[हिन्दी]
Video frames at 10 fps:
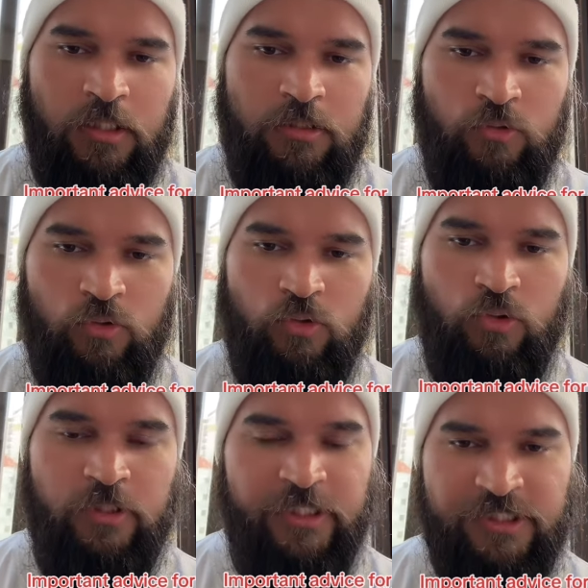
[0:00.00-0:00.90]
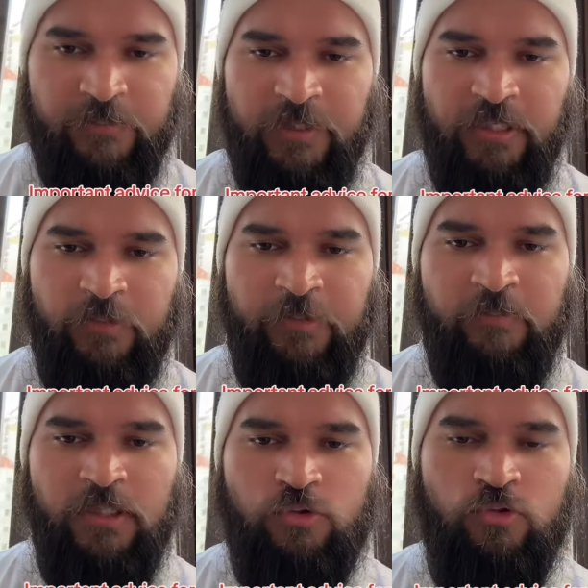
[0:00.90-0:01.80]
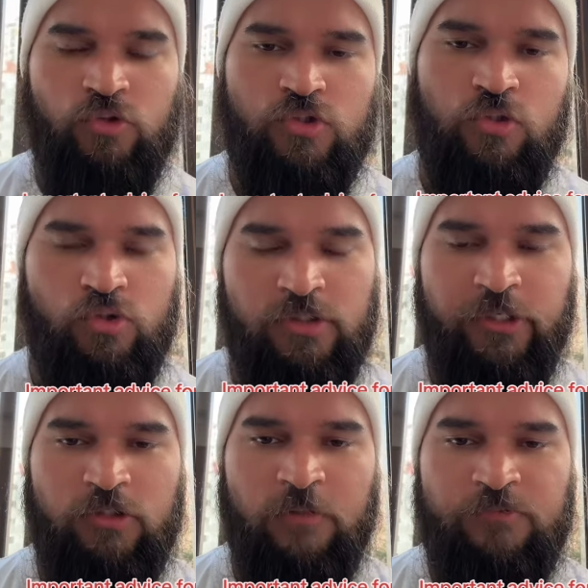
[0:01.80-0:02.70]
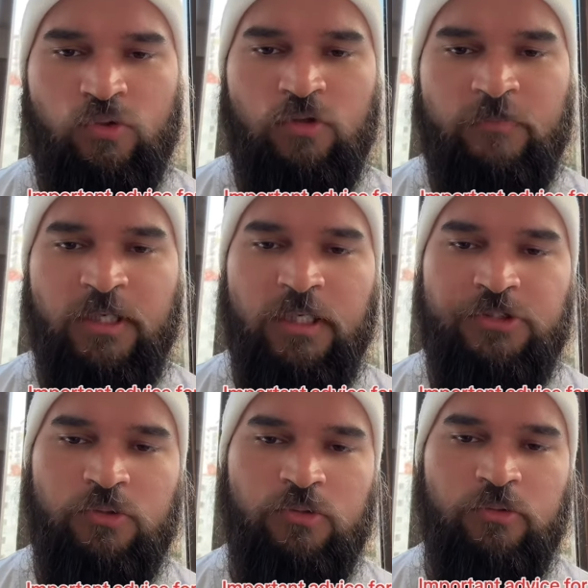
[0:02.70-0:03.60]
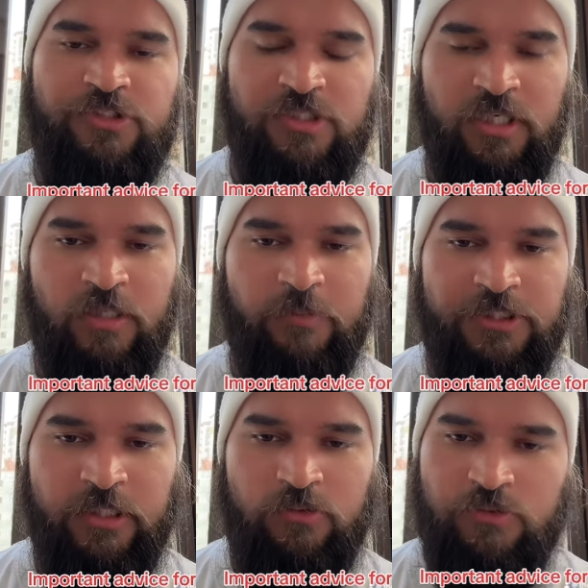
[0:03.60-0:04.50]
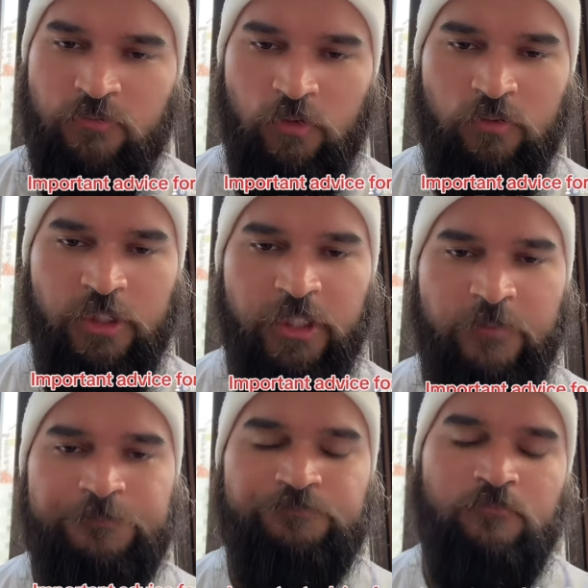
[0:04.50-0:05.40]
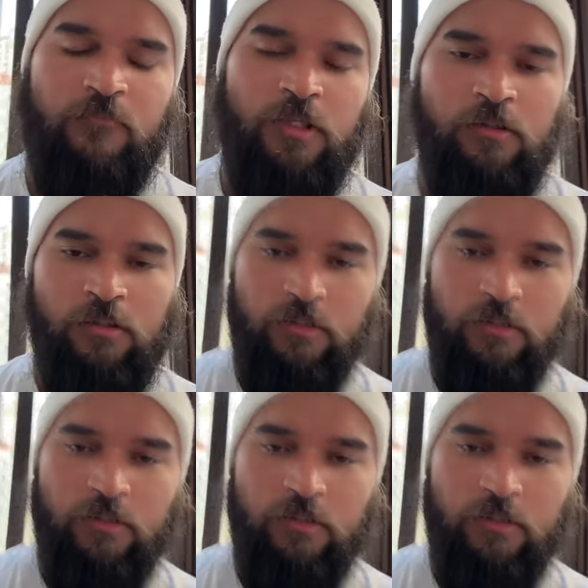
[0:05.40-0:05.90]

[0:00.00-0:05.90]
तो इससे पहले मैं अपनी बात कहूँ दोस्तों हो सके तो आप ज़रूर हमारा जो इंस्टाग्राम का चैनल उसे फॉलो करिए और